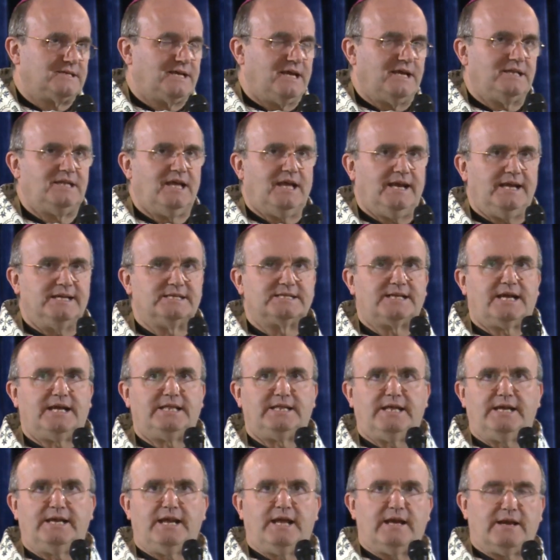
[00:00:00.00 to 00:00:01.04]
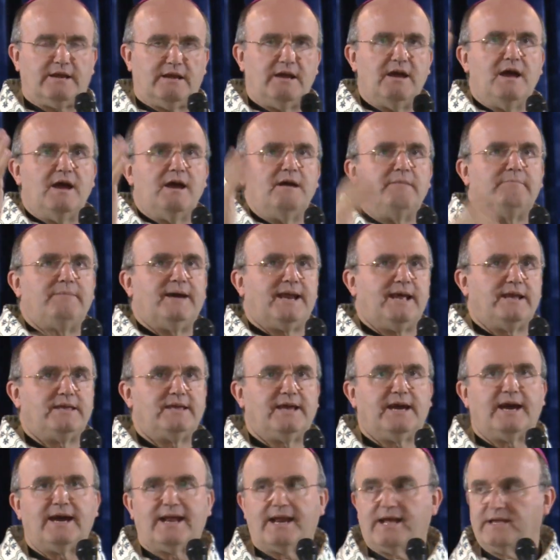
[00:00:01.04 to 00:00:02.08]
que tienes que tener para
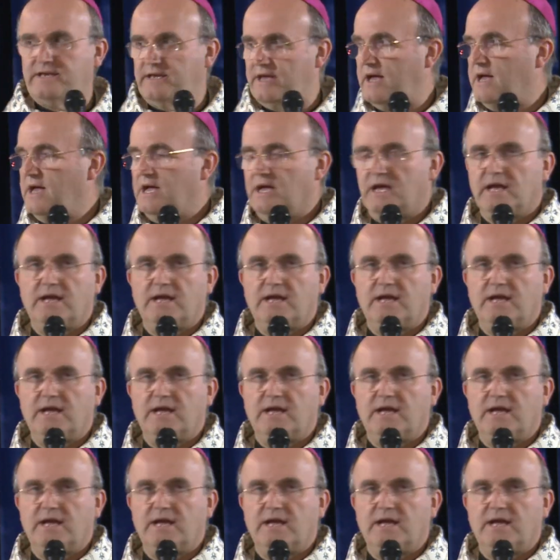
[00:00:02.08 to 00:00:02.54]
llegar allí.